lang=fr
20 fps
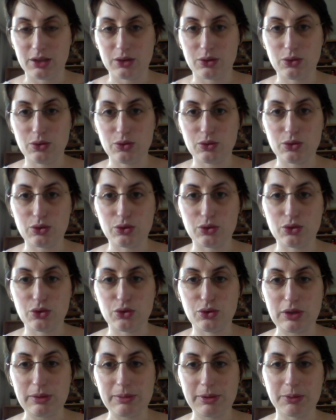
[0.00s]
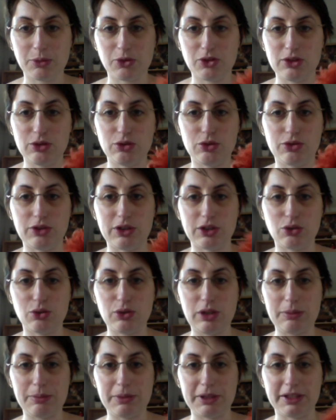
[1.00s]
Donc euh, elle m'a demandé de faire
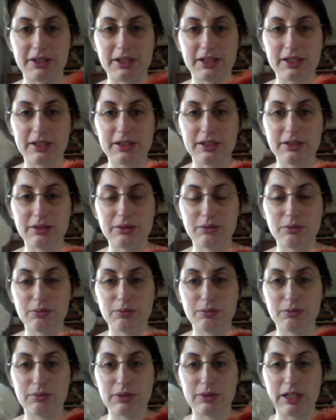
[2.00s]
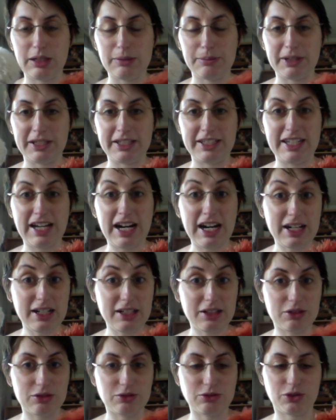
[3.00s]
deux alpaca, alpaga
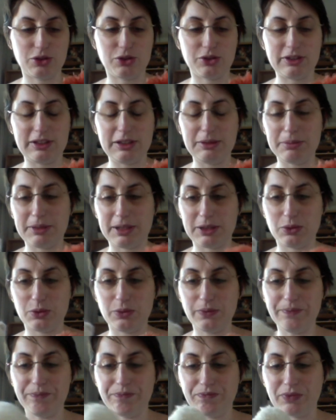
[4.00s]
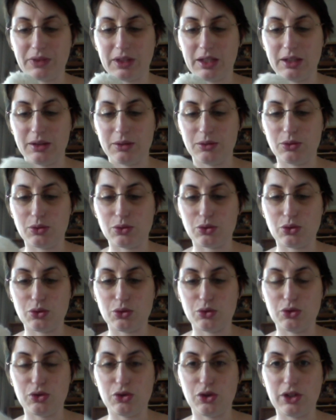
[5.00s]
en français, pardon. Donc
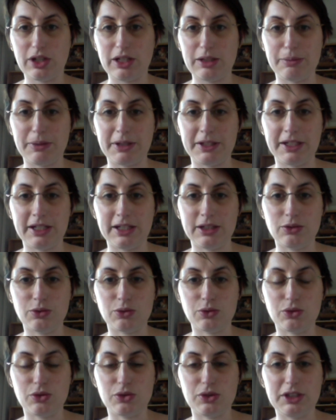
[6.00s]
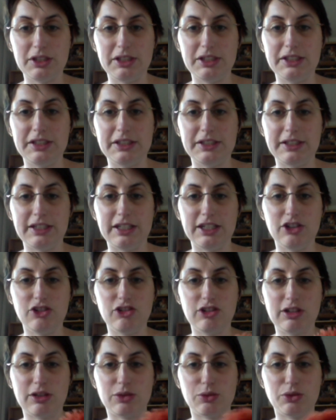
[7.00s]
euh, leur alpaga, donc euh, Lily et
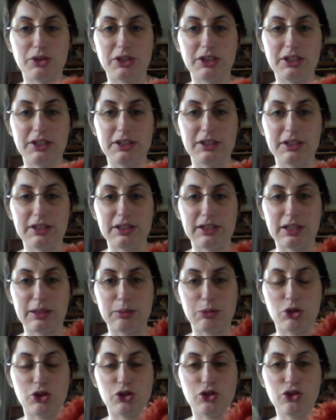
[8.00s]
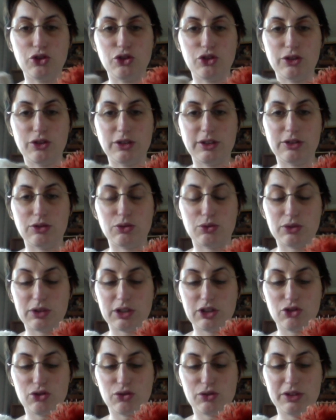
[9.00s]
Neige, la rouquine et la blanche, qui sont
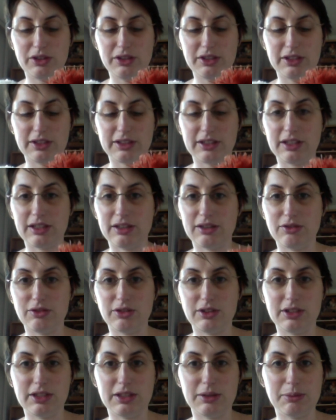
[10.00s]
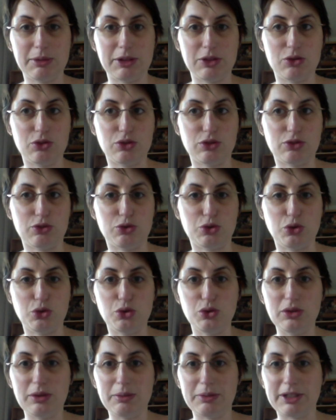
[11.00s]
très jolies et très, très marrantes en
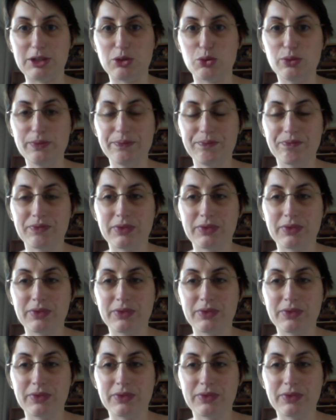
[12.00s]
photo après tout.